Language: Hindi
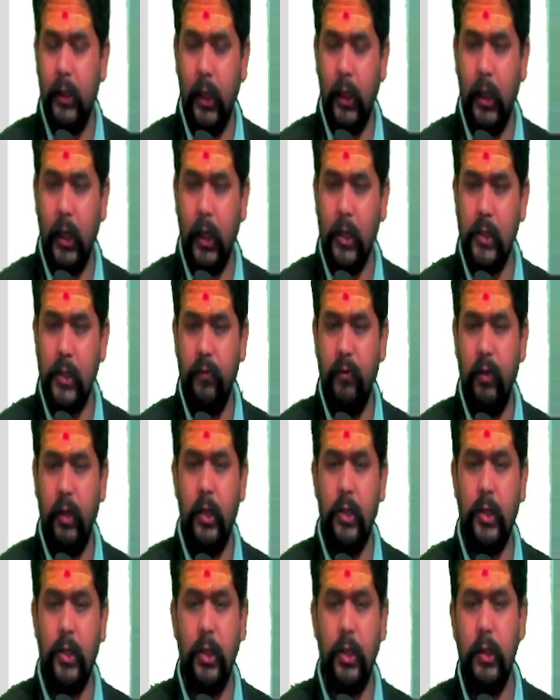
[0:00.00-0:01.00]

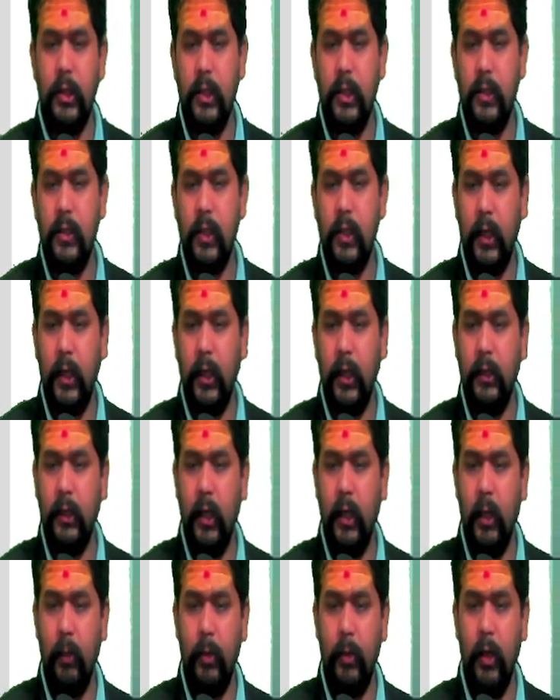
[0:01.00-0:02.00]
क्लासिफिकेशन तीसरा क्या था आपका